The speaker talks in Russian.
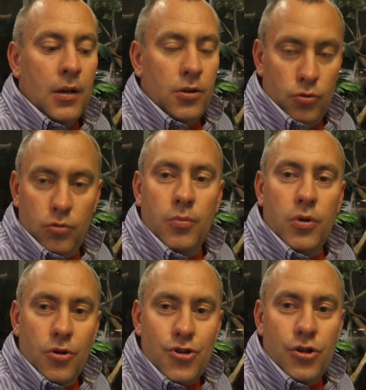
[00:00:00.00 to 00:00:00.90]
Ну,
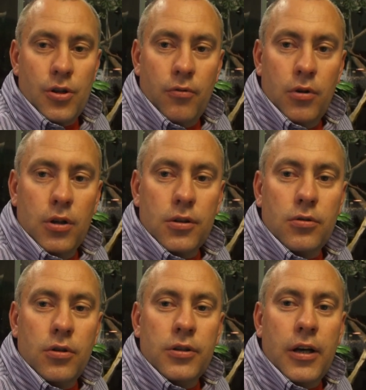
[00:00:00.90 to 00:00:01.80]
мы очень довольны.
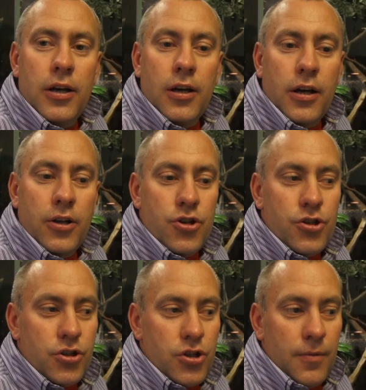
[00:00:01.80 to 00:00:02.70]
Кулинария,
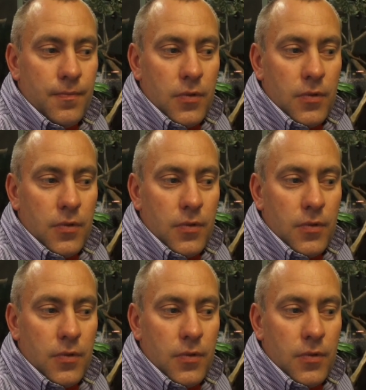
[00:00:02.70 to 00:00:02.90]
конечно же,